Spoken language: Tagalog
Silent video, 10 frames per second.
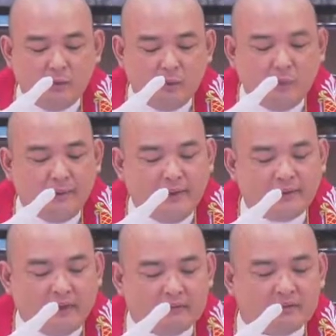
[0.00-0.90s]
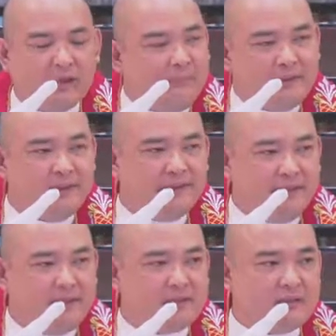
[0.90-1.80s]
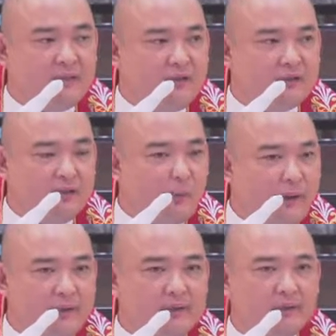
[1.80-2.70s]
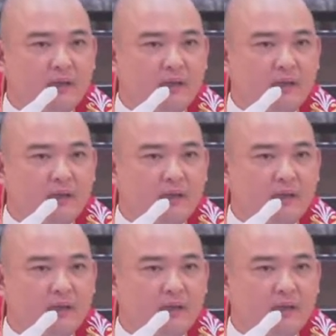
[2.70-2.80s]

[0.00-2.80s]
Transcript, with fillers: we may encounter many things along the way.